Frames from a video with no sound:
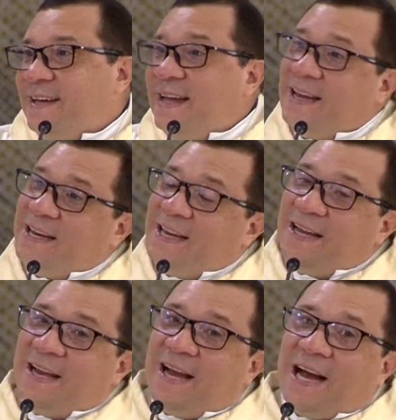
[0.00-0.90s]

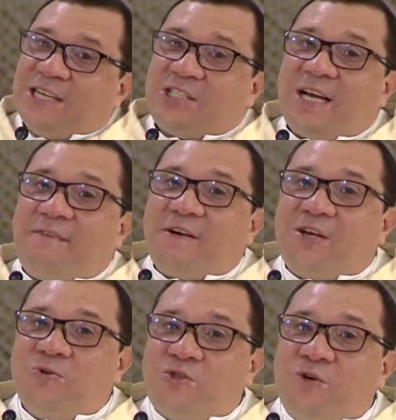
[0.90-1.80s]
Ele achava
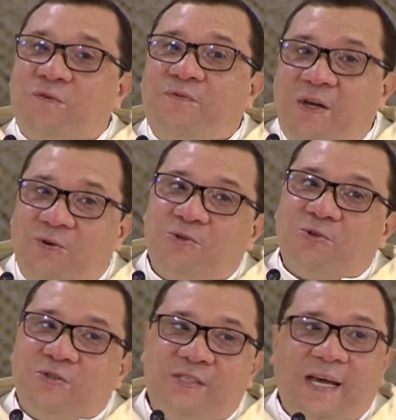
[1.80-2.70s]
que o seu filho
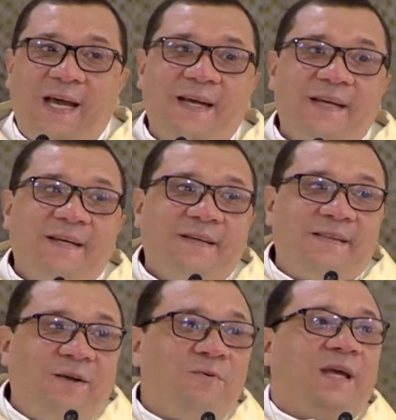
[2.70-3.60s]
José,
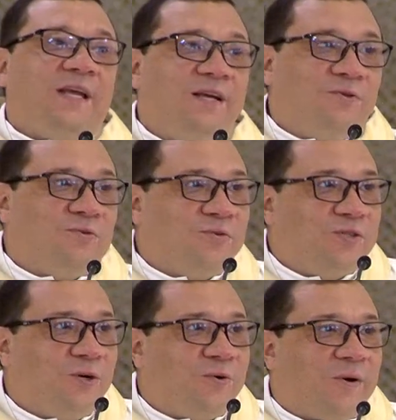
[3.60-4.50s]
tão querido do
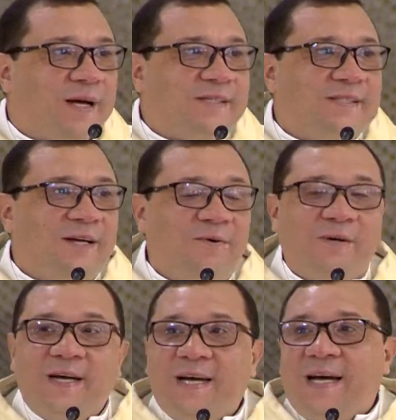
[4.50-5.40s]
seu
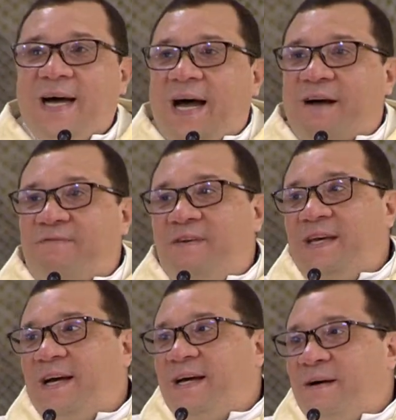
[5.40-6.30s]
coração,
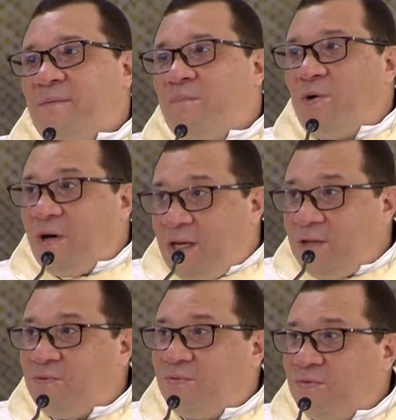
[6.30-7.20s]
havia
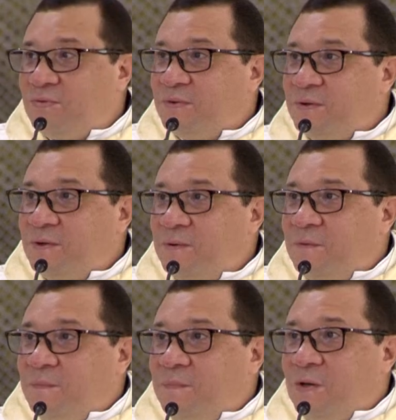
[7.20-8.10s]
morrido
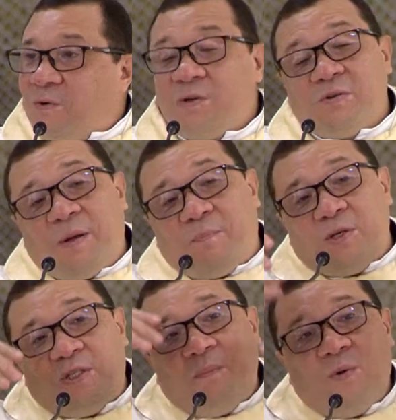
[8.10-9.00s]
quando
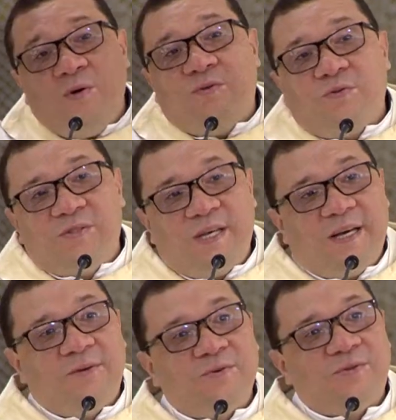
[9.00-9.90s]
depois de muitos
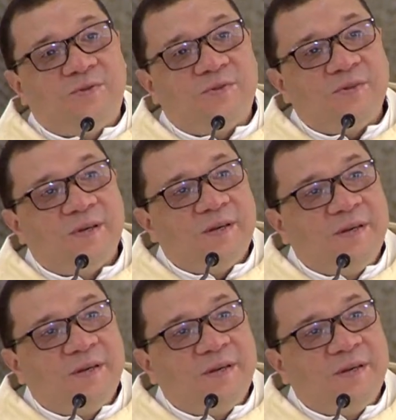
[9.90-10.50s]
anos,